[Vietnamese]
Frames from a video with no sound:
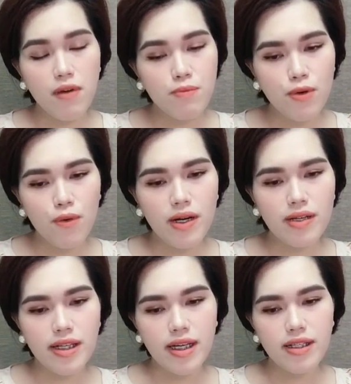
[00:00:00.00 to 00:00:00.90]
độ hơn
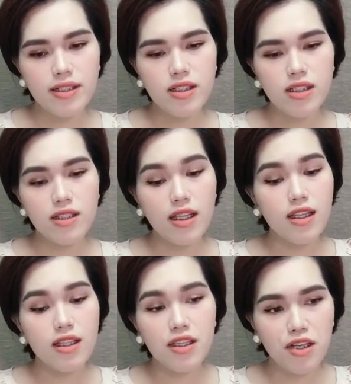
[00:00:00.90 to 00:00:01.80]
này,
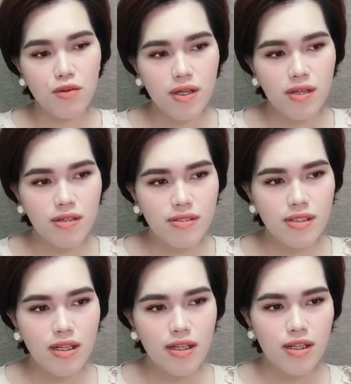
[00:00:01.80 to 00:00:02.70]
tiền nhiều hơn,
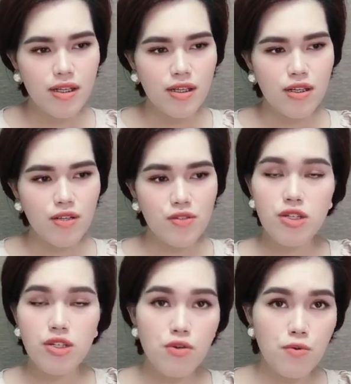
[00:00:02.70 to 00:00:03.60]
có chức
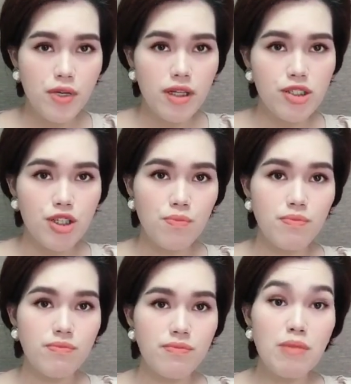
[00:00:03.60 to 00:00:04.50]
có quyền
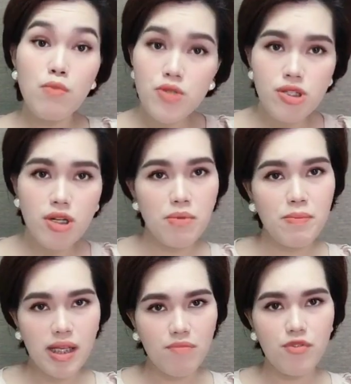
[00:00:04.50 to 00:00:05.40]
trong cái môi trường mà
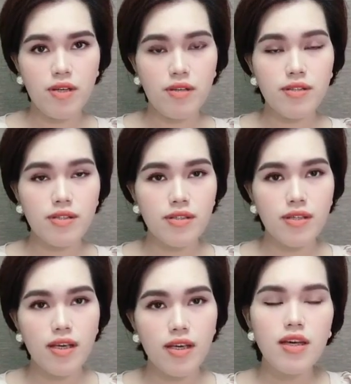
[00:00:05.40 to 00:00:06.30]
mình làm việc.
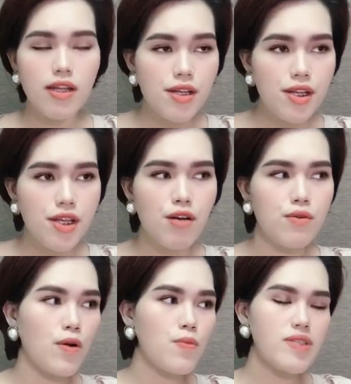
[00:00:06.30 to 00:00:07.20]
Ít nhiều nó
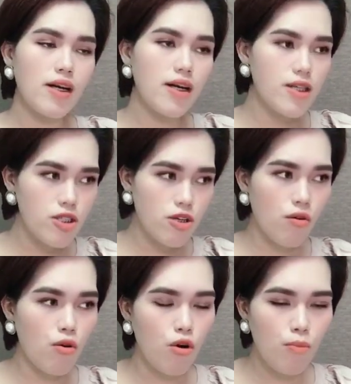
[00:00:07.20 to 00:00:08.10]
cũng sẽ gây cho
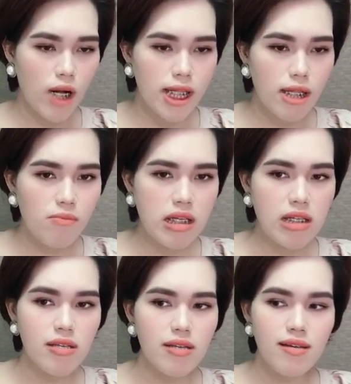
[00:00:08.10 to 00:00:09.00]
cô có một cái tâm lý